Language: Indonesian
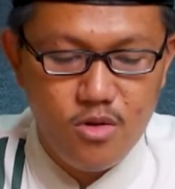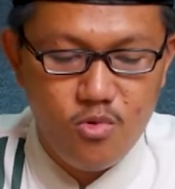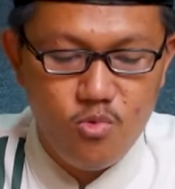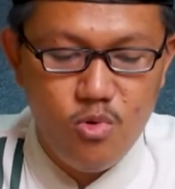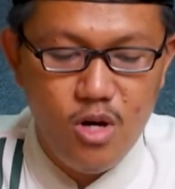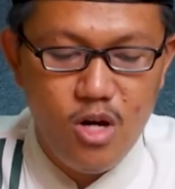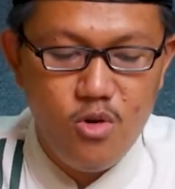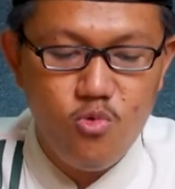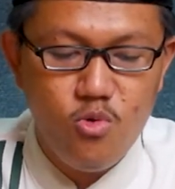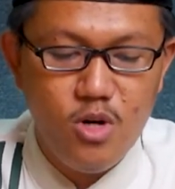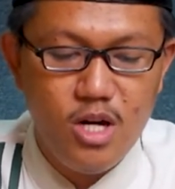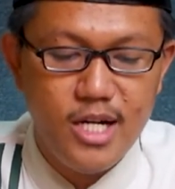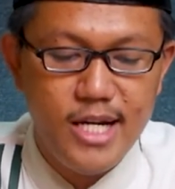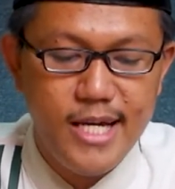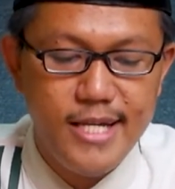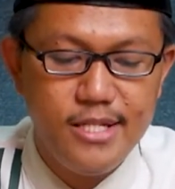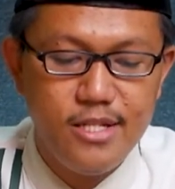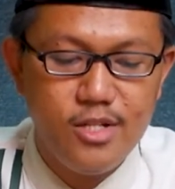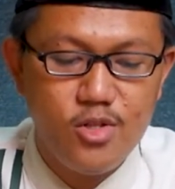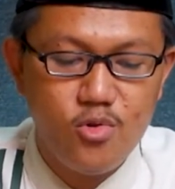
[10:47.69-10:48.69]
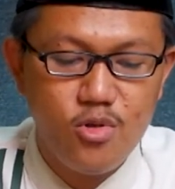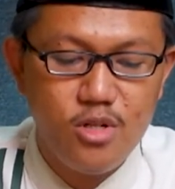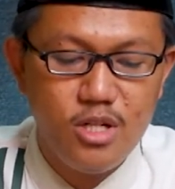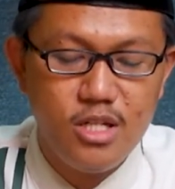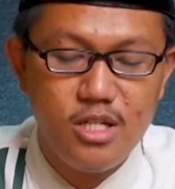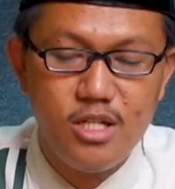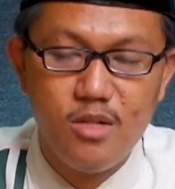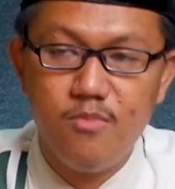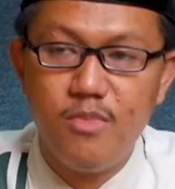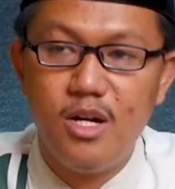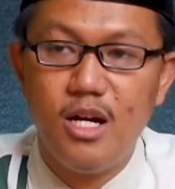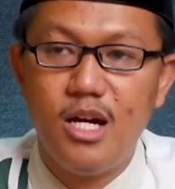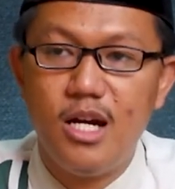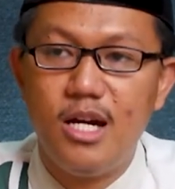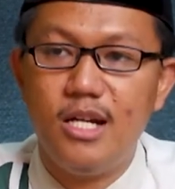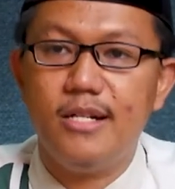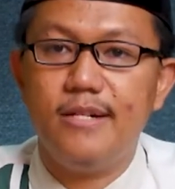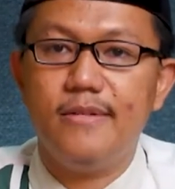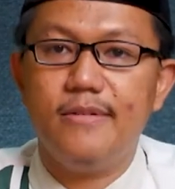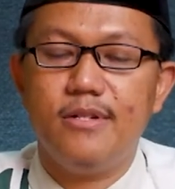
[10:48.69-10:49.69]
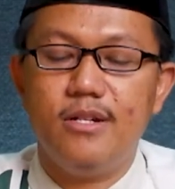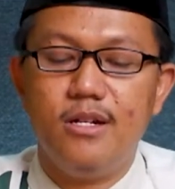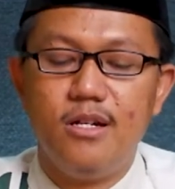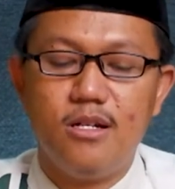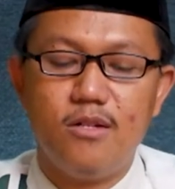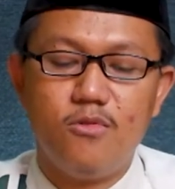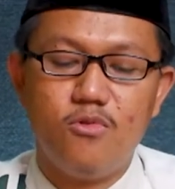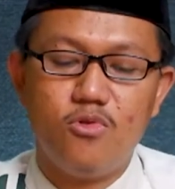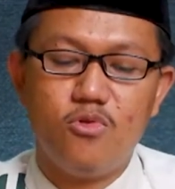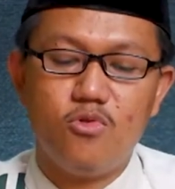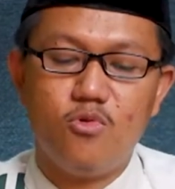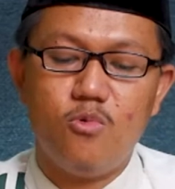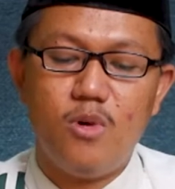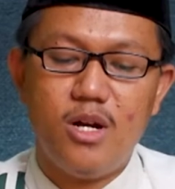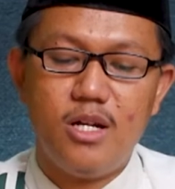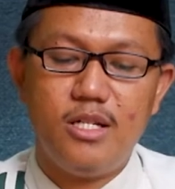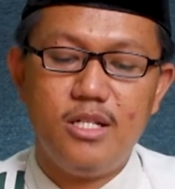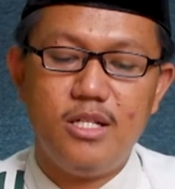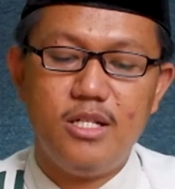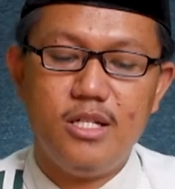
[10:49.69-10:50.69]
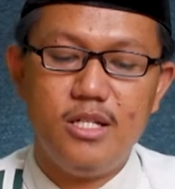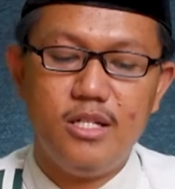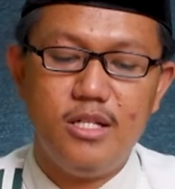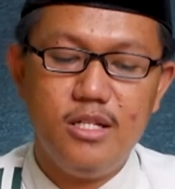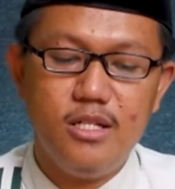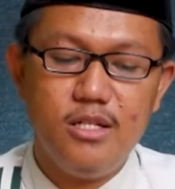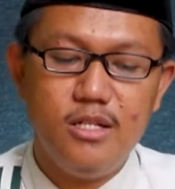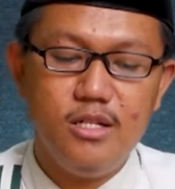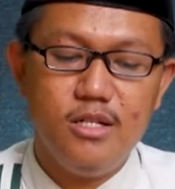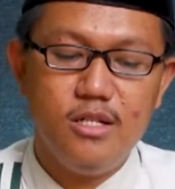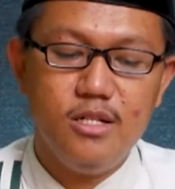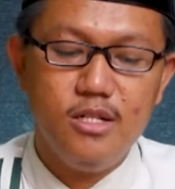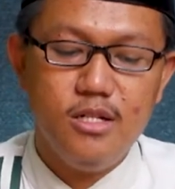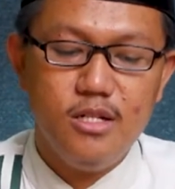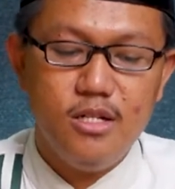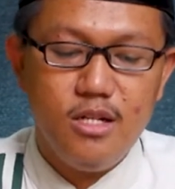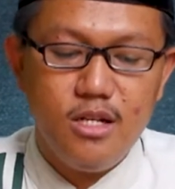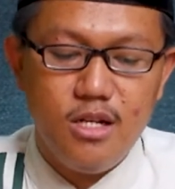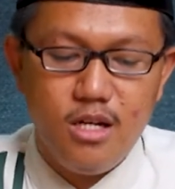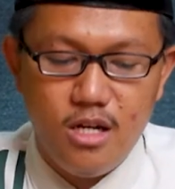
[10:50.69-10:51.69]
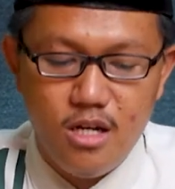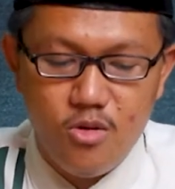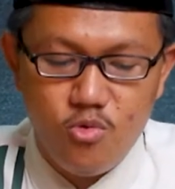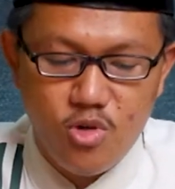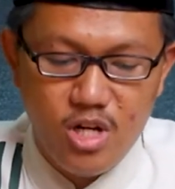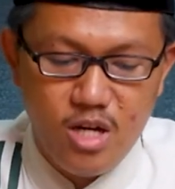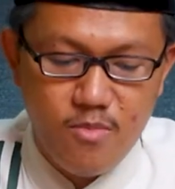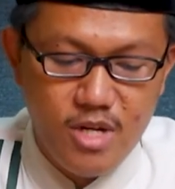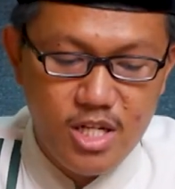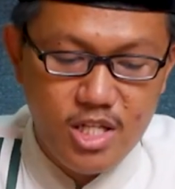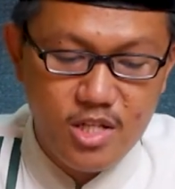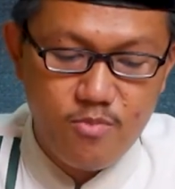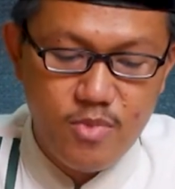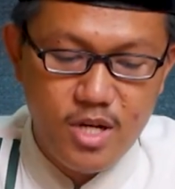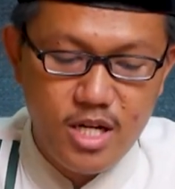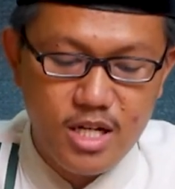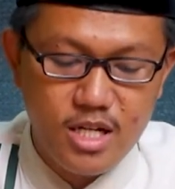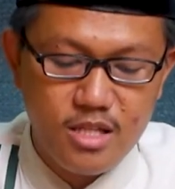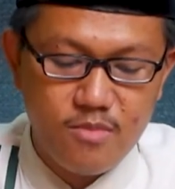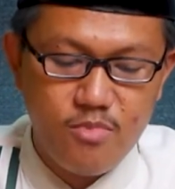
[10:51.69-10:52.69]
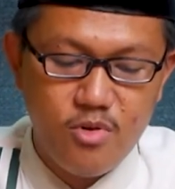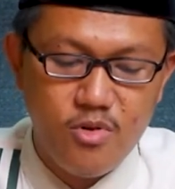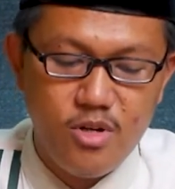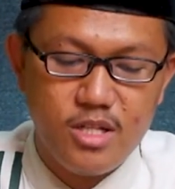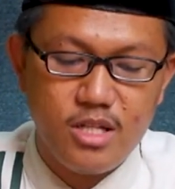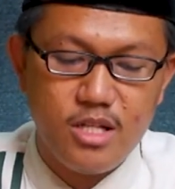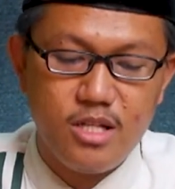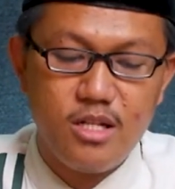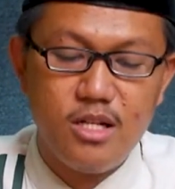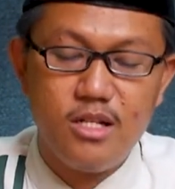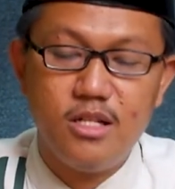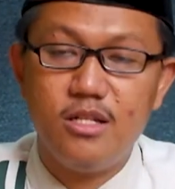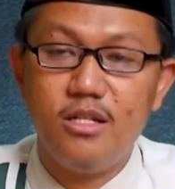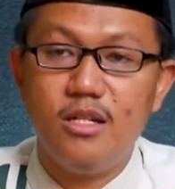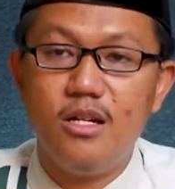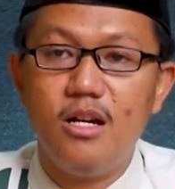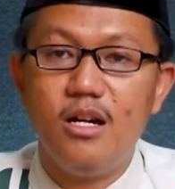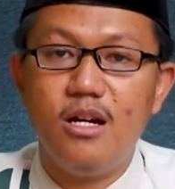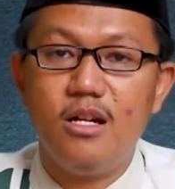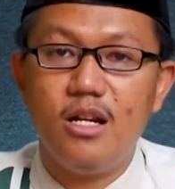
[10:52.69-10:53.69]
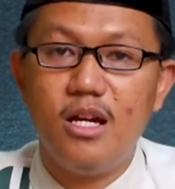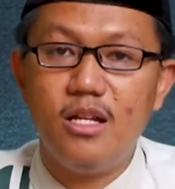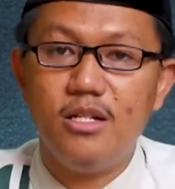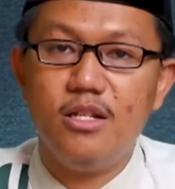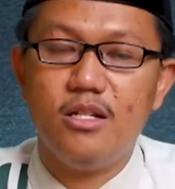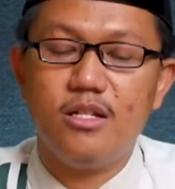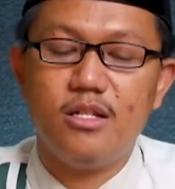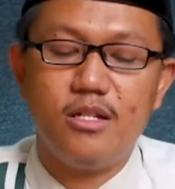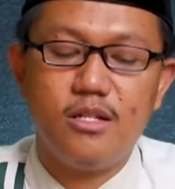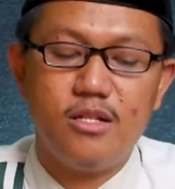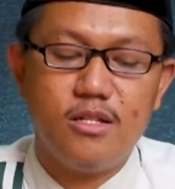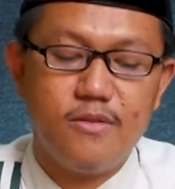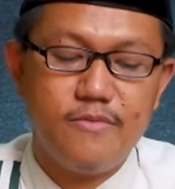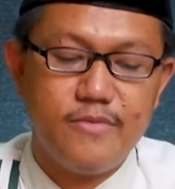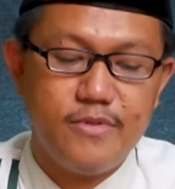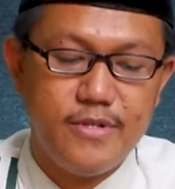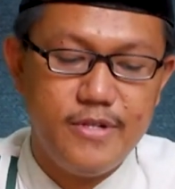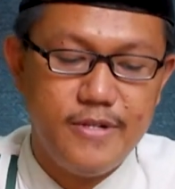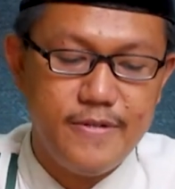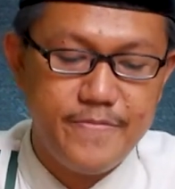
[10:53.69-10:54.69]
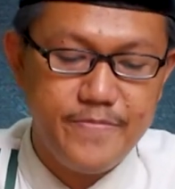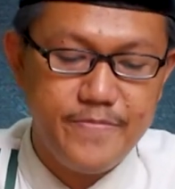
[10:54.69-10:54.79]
Wa huwa najisun ijma'an ya. Untuk wadi ini uh, ulama sepakat bahwasanya dia najis ya.